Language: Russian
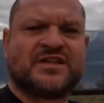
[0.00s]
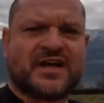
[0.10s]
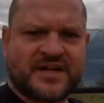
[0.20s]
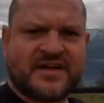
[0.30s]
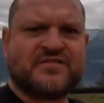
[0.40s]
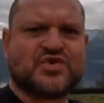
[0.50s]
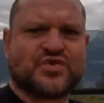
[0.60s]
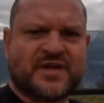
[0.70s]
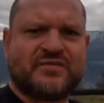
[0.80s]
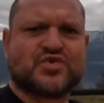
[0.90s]
Да, я
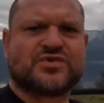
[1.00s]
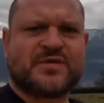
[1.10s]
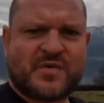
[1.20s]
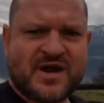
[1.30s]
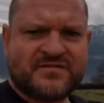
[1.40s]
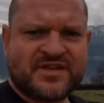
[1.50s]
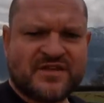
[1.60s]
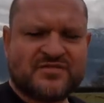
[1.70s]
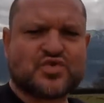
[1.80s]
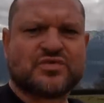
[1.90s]
вижу, я вижу заправки,
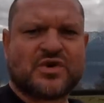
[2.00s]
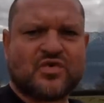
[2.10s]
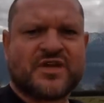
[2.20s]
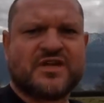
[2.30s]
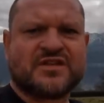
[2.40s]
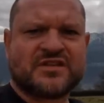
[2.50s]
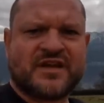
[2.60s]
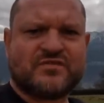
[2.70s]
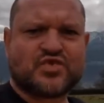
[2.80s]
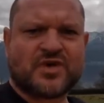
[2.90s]
я вижу дороги,
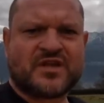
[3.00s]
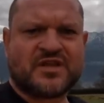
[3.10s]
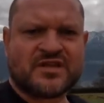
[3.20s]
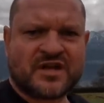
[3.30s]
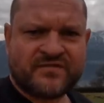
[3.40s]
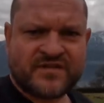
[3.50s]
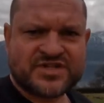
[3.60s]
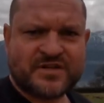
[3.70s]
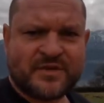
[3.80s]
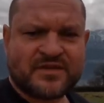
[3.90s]
иногда я вижу какие-то
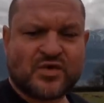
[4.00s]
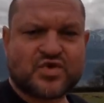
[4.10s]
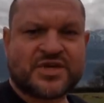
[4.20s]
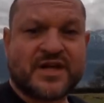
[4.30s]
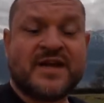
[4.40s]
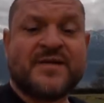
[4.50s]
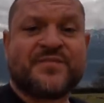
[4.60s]
кафешки придорожные.